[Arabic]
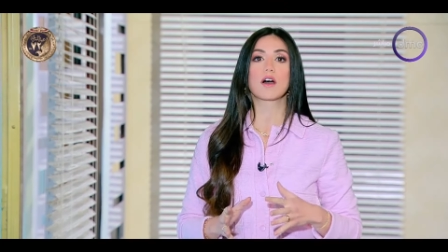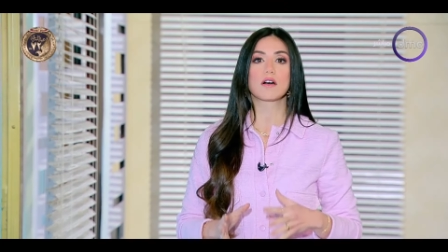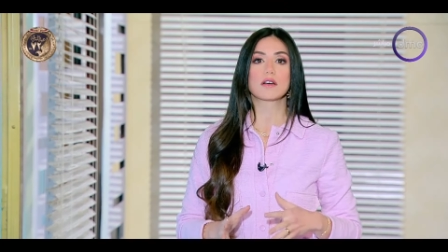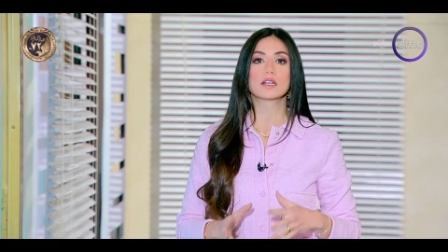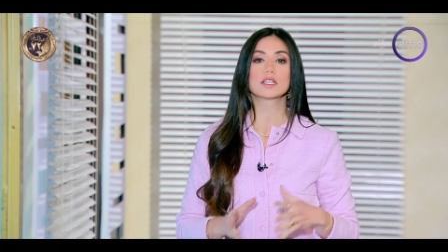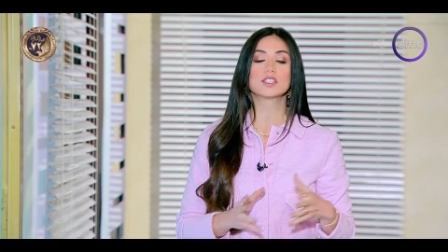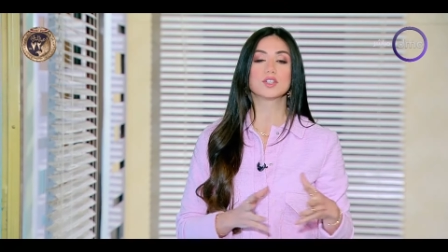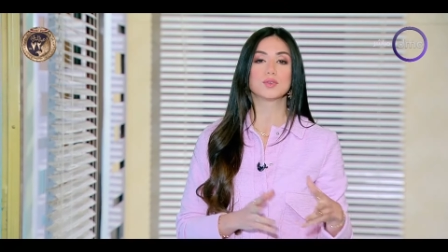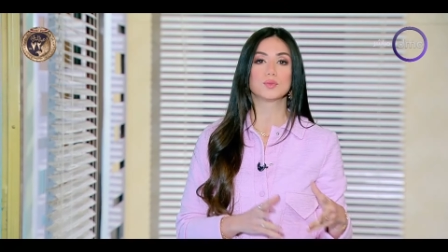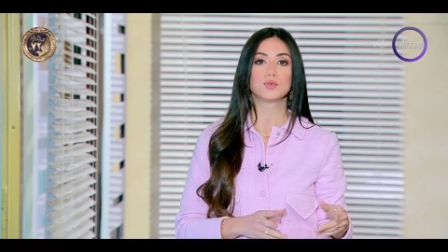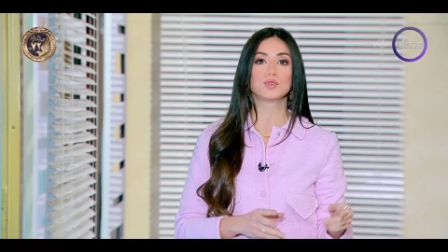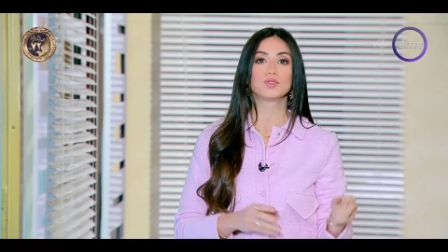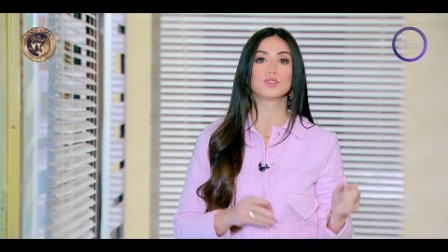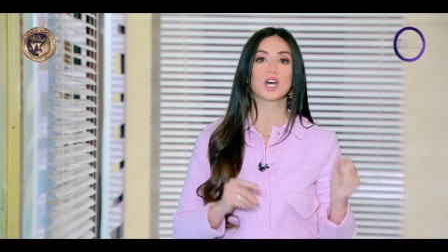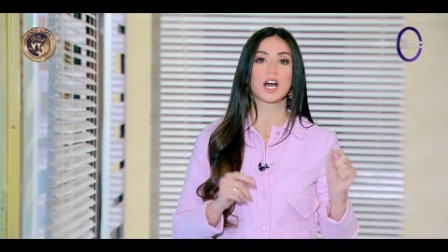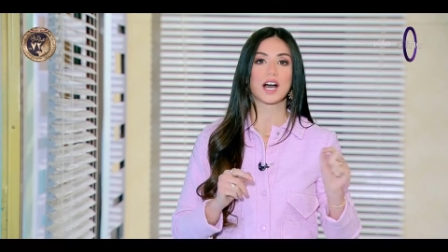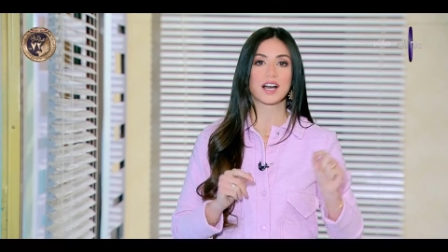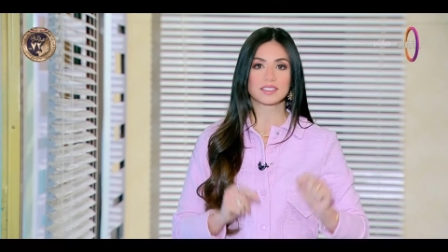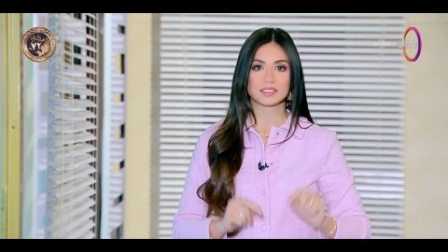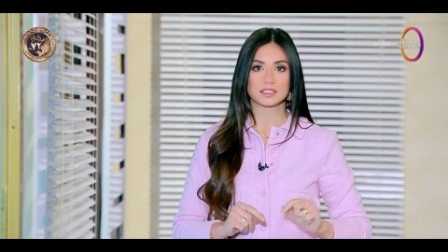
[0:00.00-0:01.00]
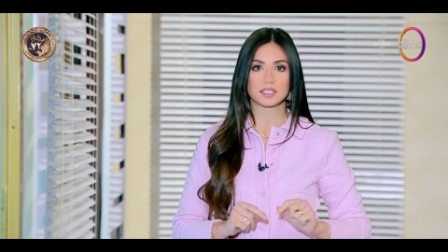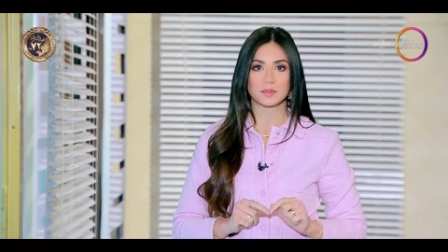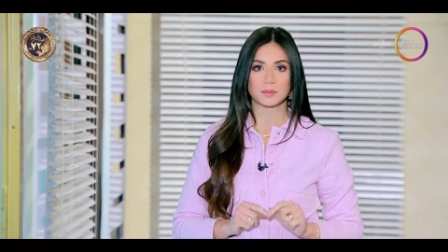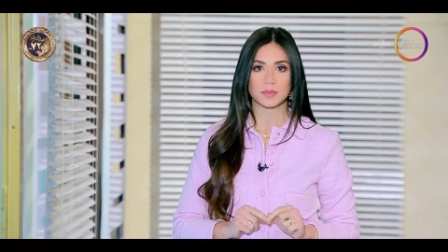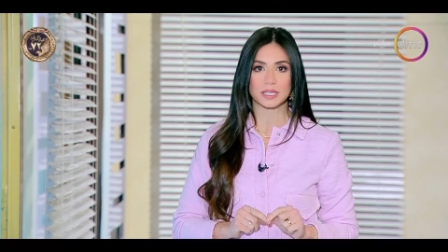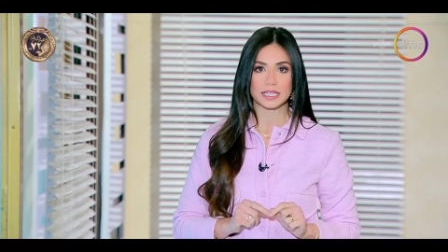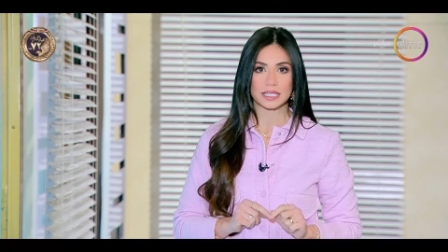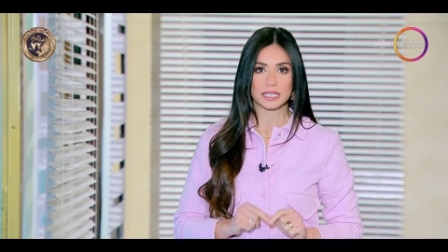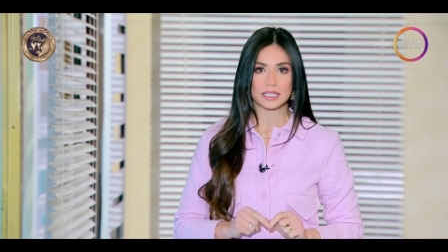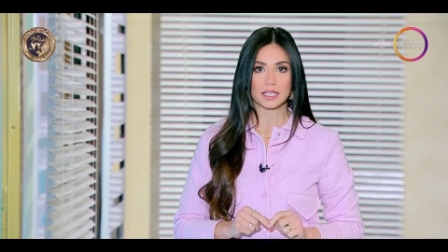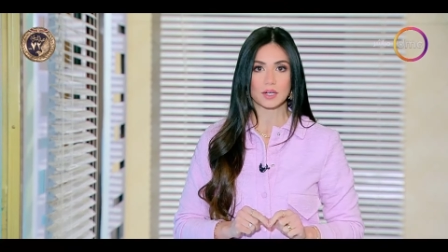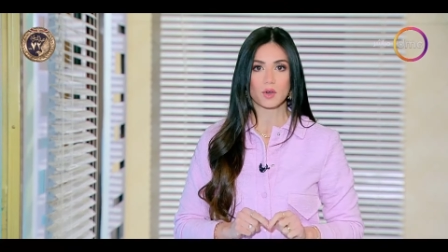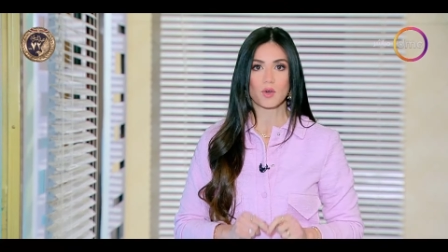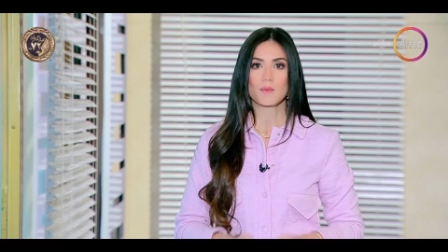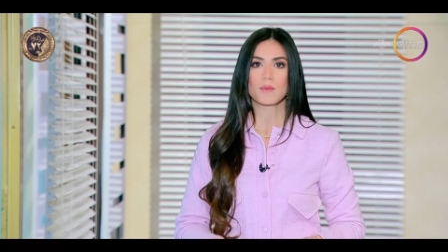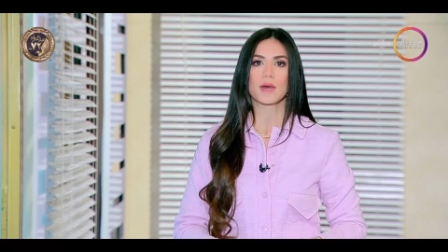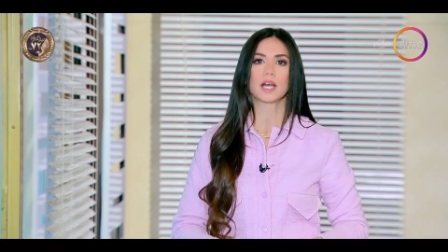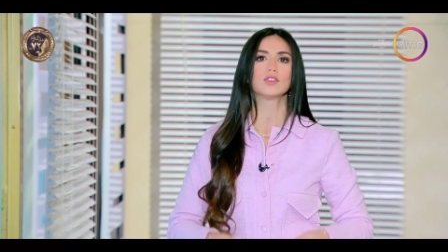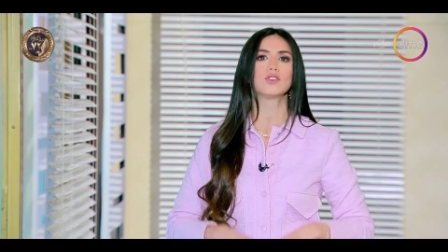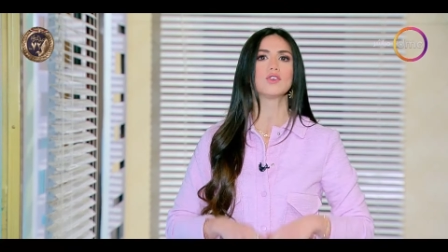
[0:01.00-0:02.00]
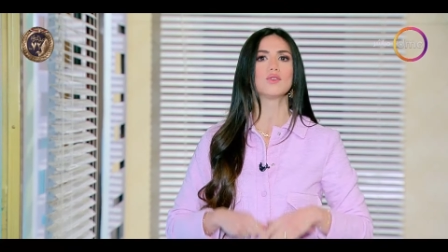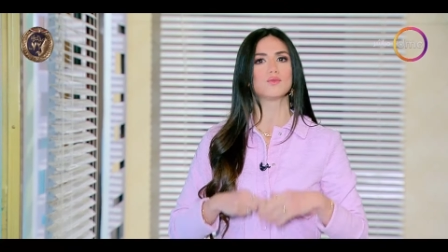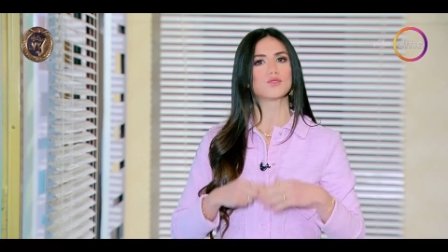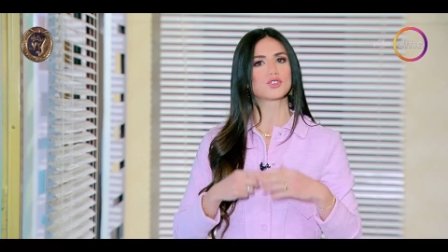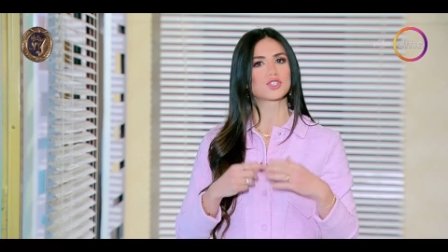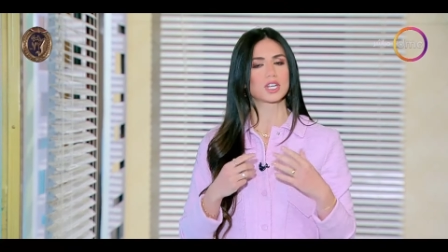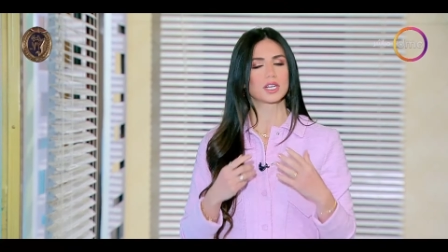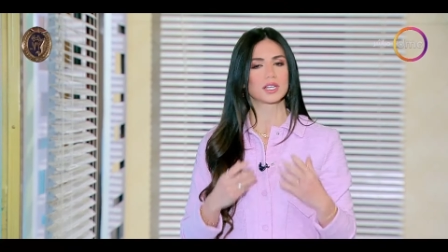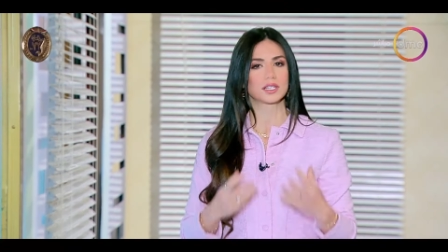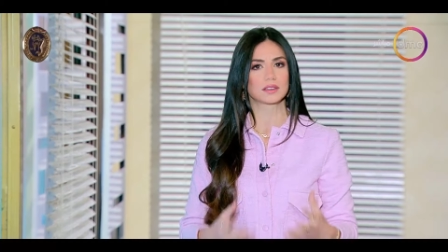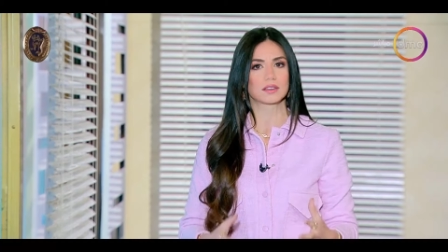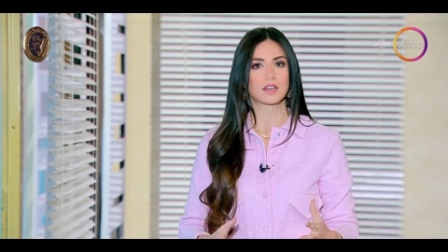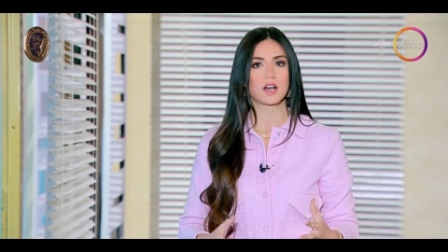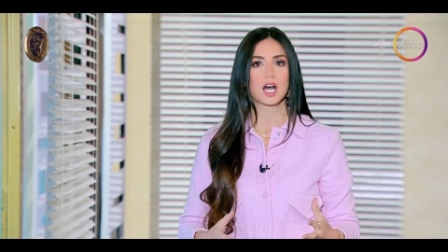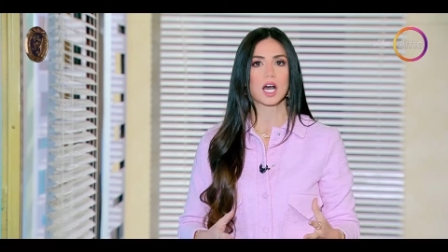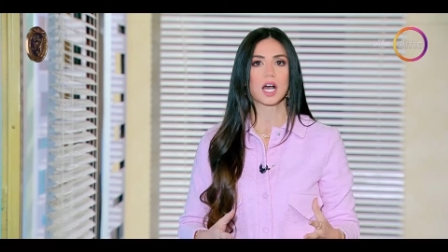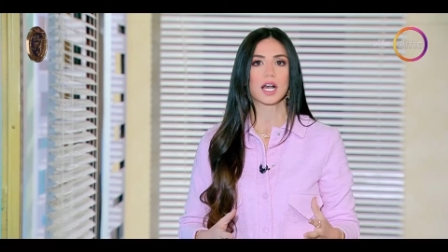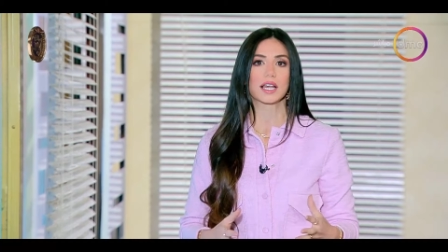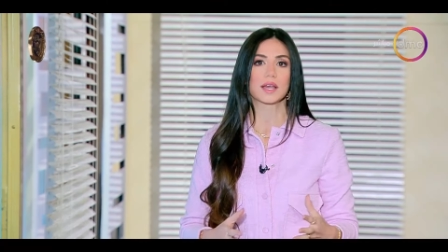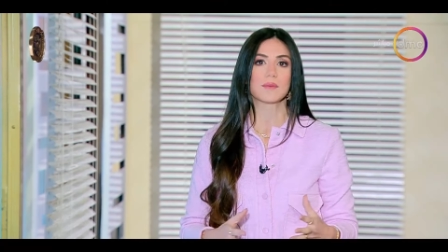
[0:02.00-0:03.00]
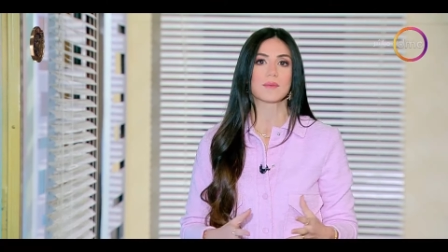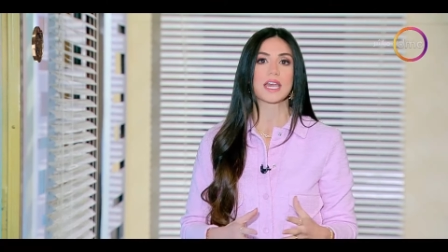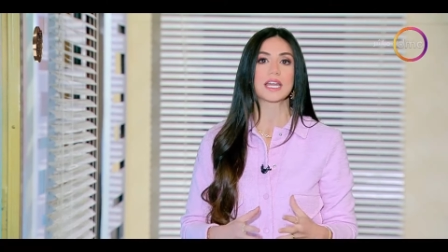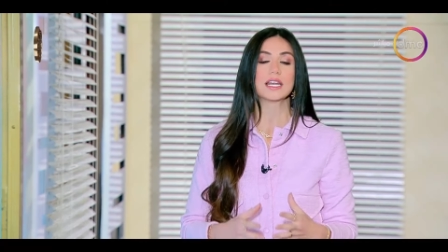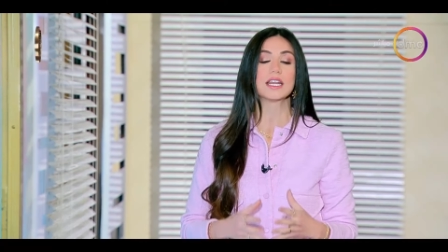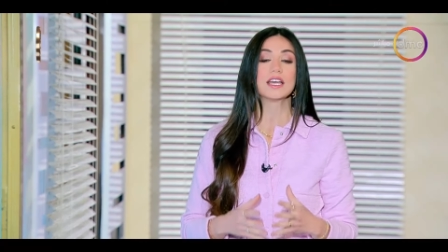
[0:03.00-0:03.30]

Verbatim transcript: قارس البروده اكتر من كده وهم عندهم مشكله طاقه كمان